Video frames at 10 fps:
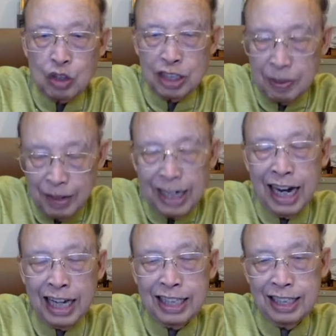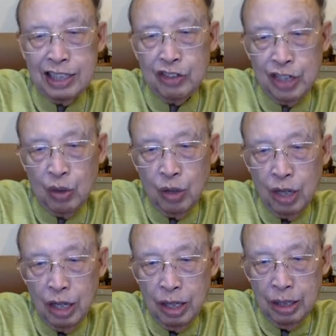จะสำแดงลายขึ้นในสีเทา
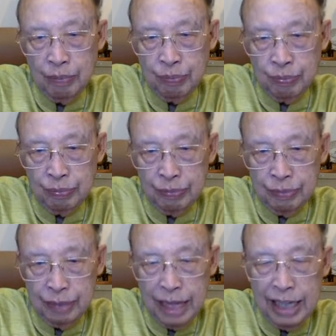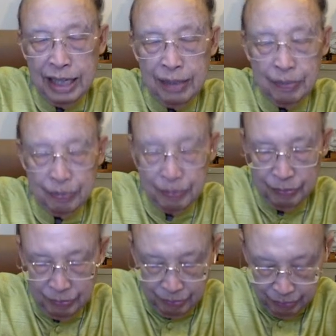ใน
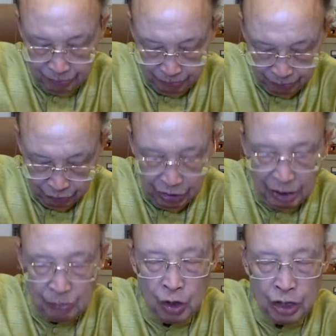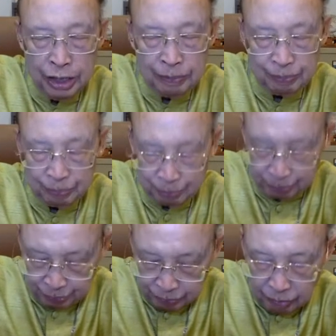ฟิลิปอย
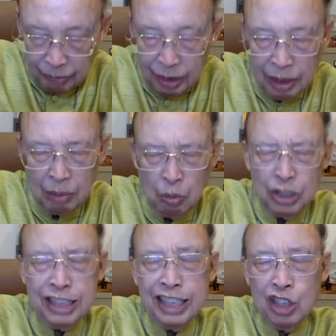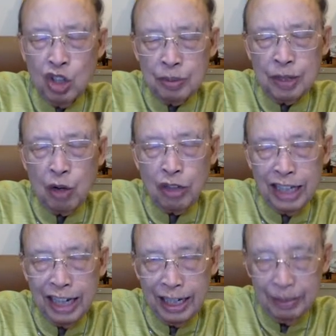บทสี่ข้อสิบเก้าวันไหน